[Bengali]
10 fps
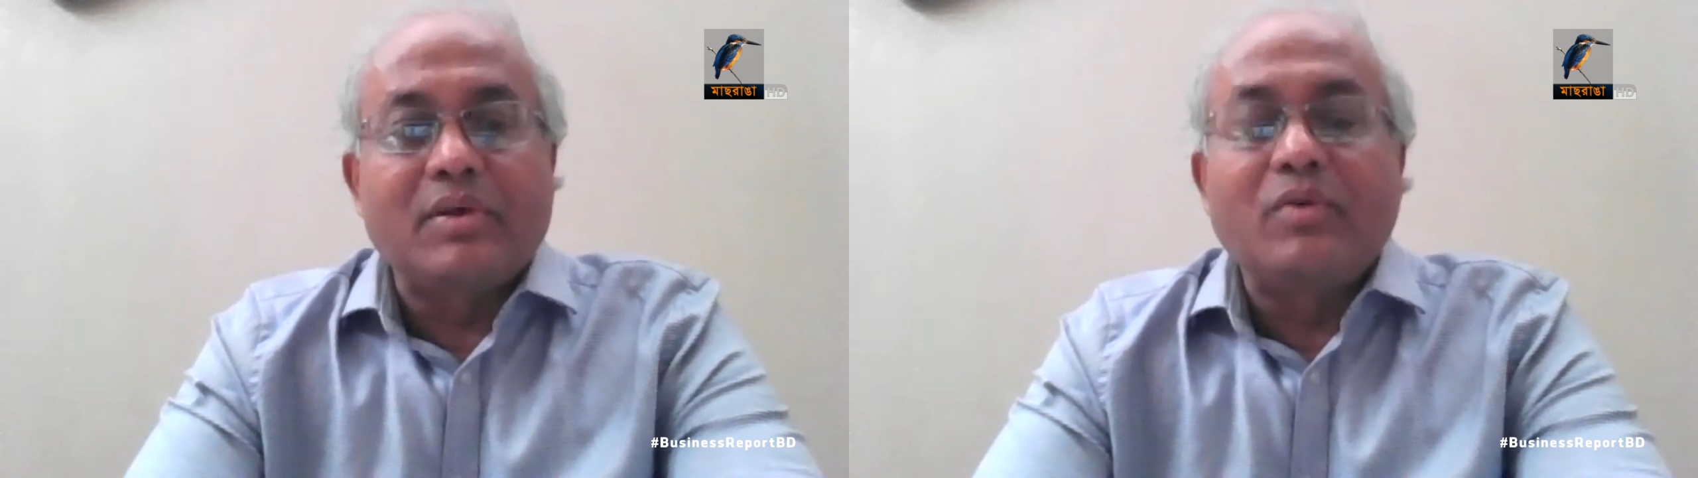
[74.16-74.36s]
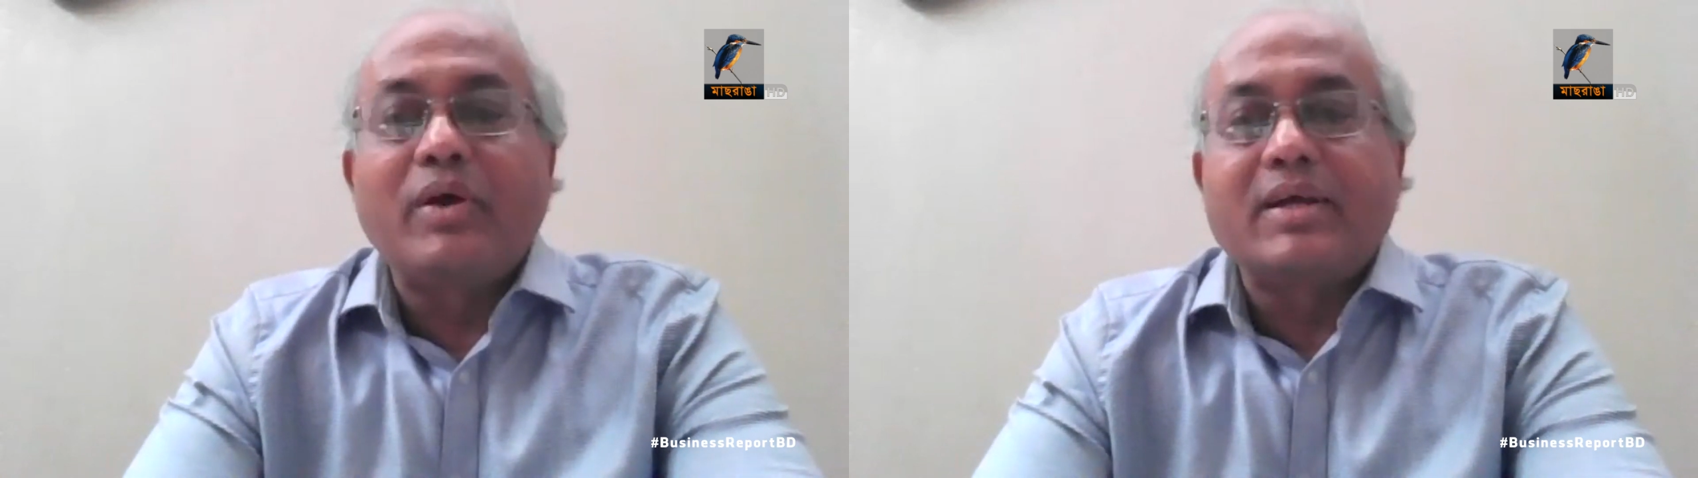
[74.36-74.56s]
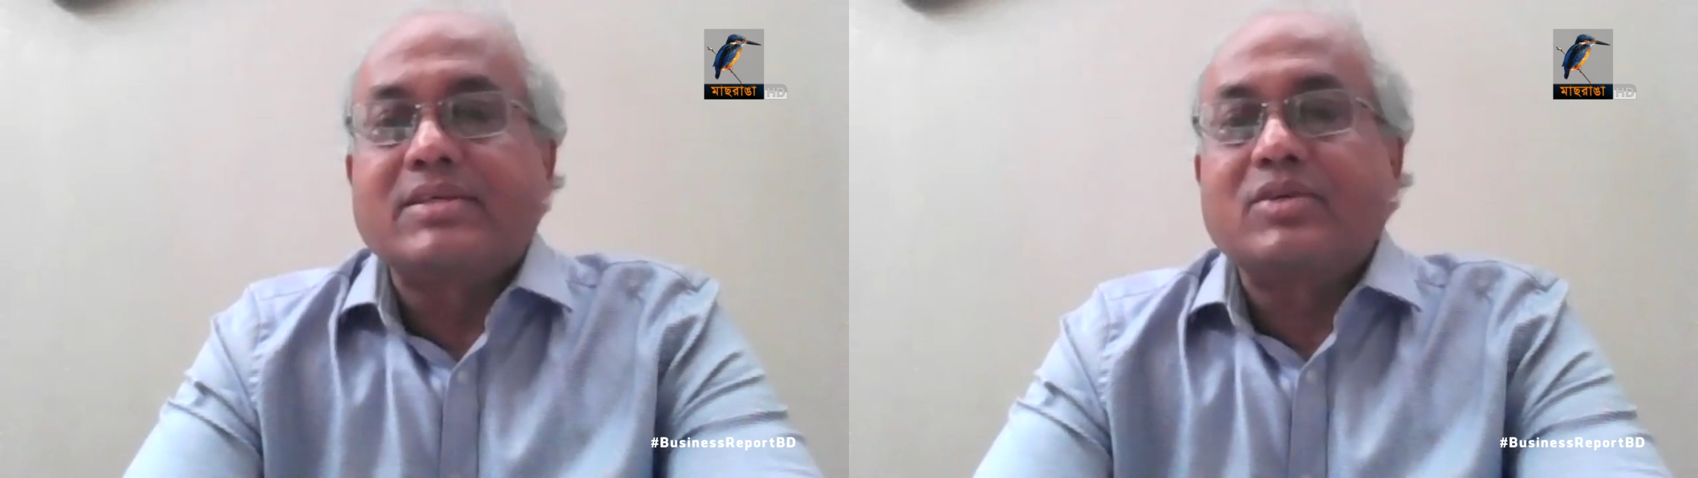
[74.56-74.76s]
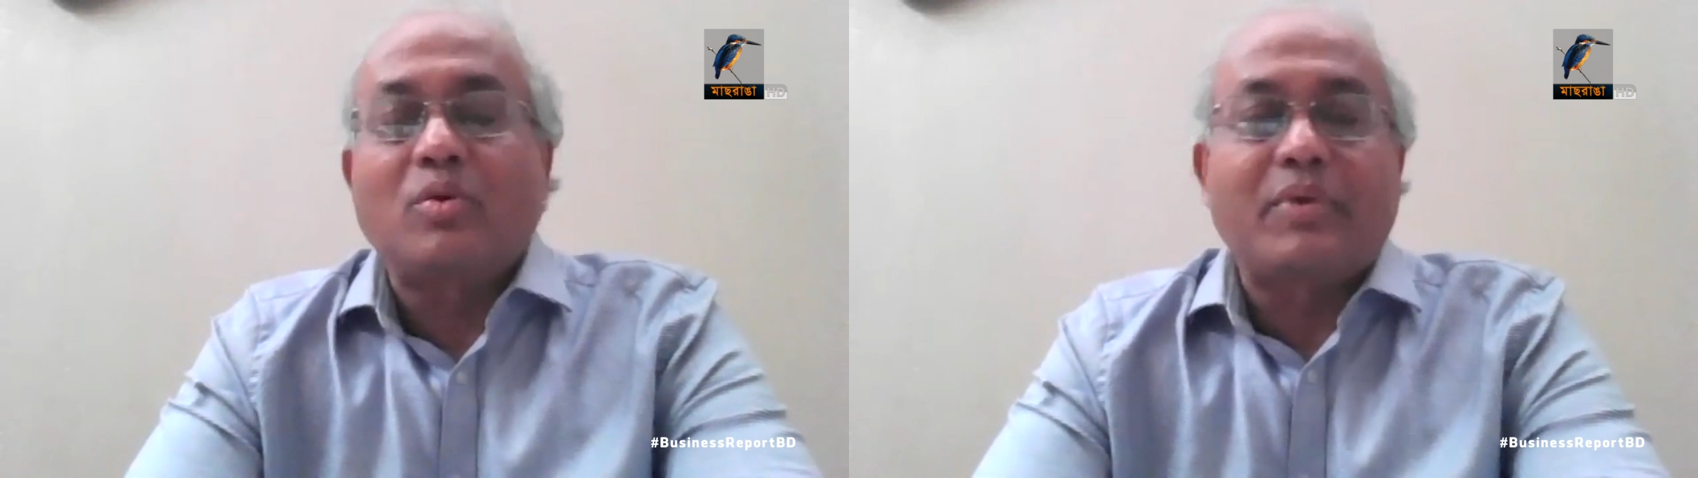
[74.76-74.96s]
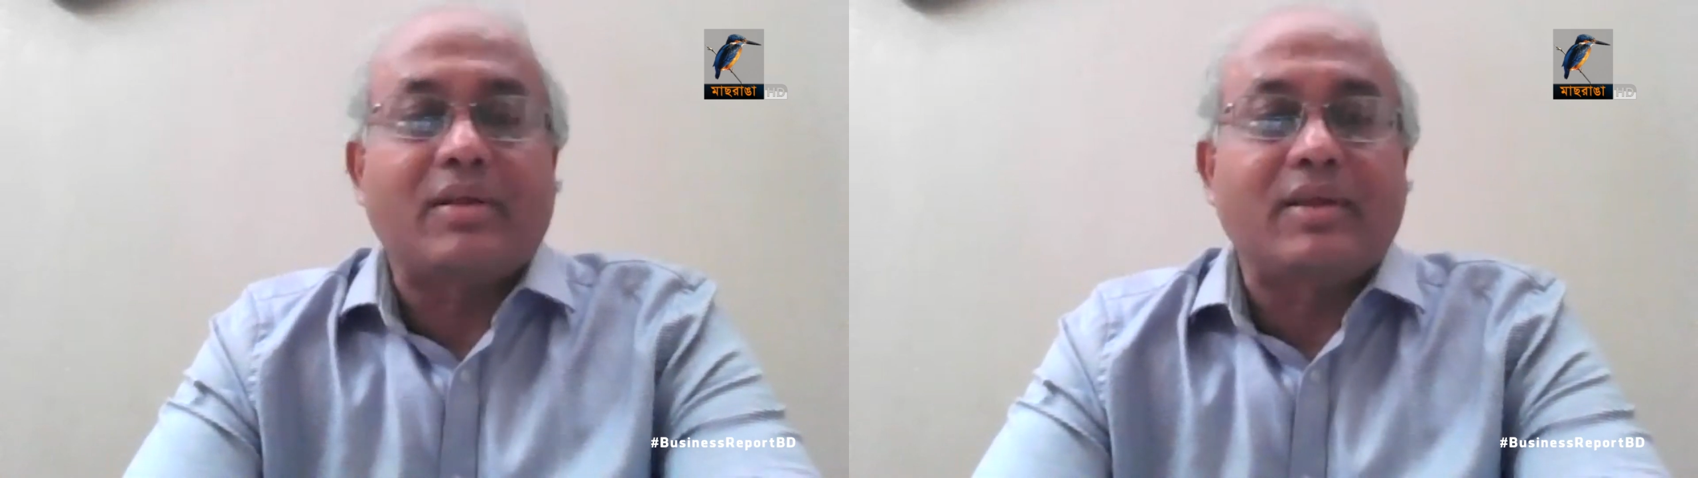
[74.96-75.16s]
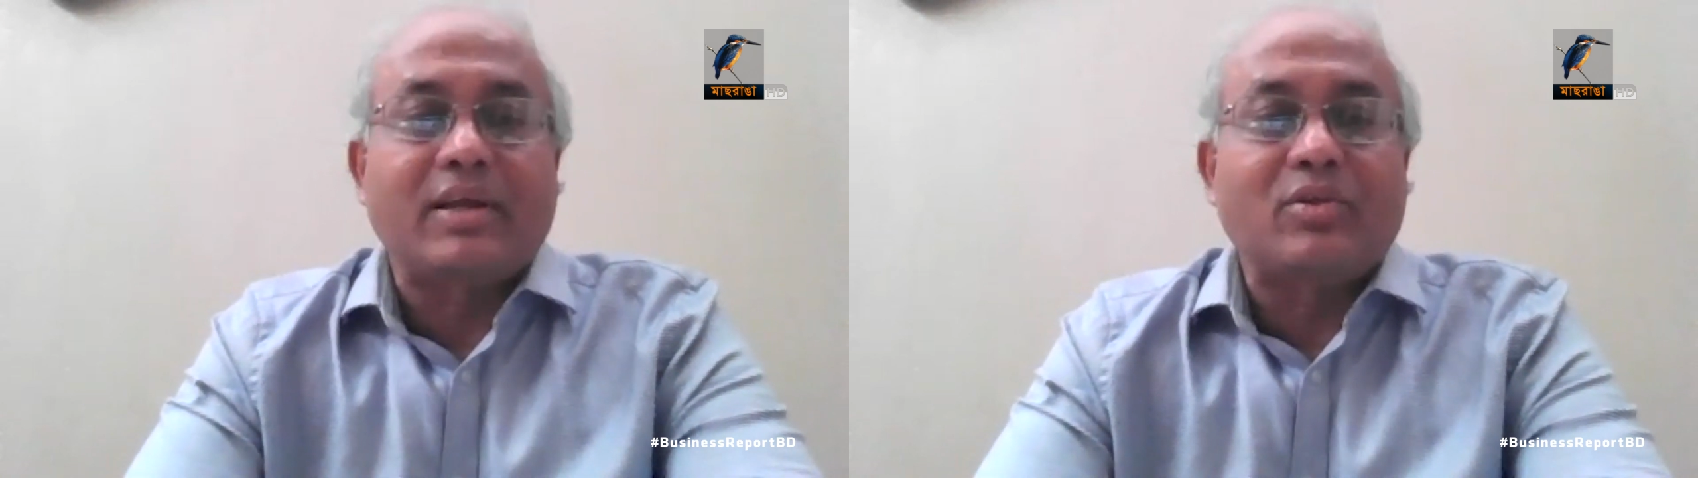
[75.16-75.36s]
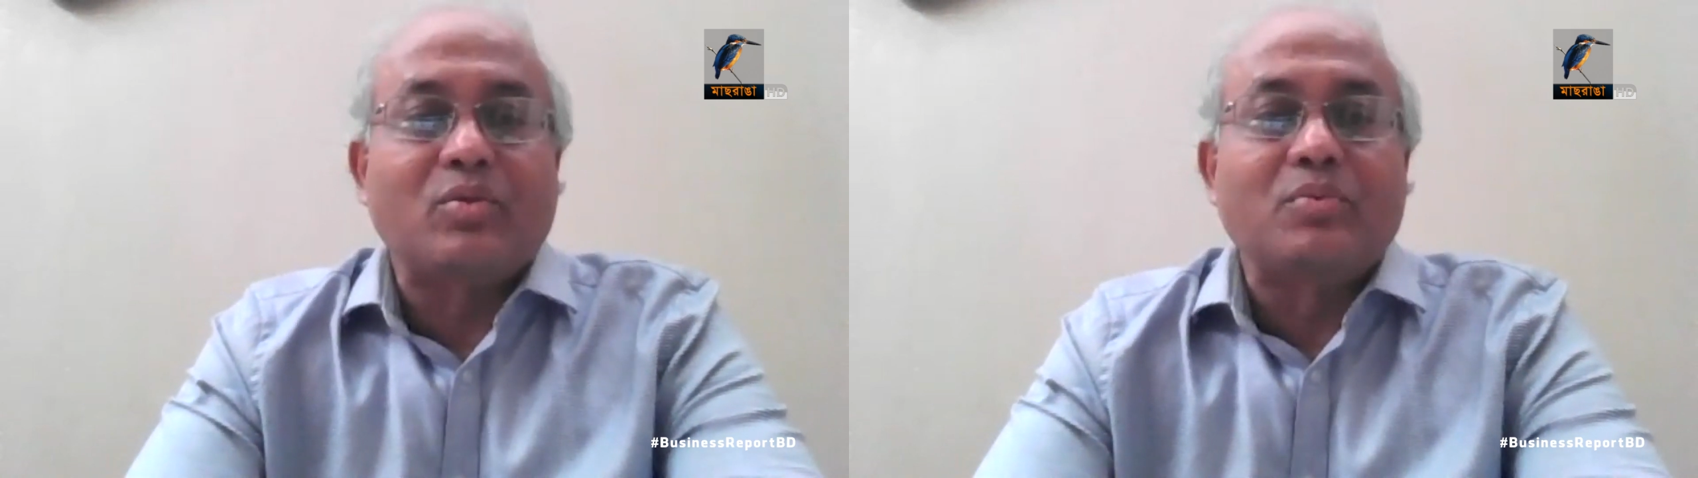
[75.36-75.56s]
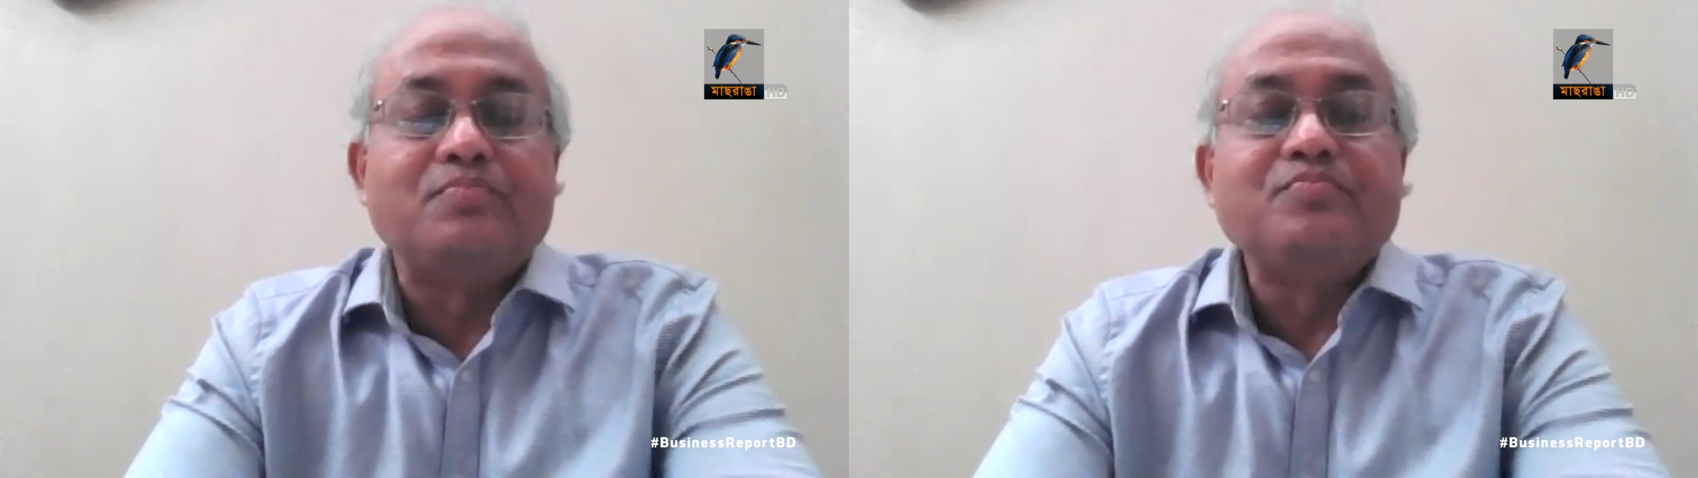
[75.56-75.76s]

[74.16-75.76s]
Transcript: ইয়ে হয়ে গেছে সব ক্ষেত্রে কিন্তু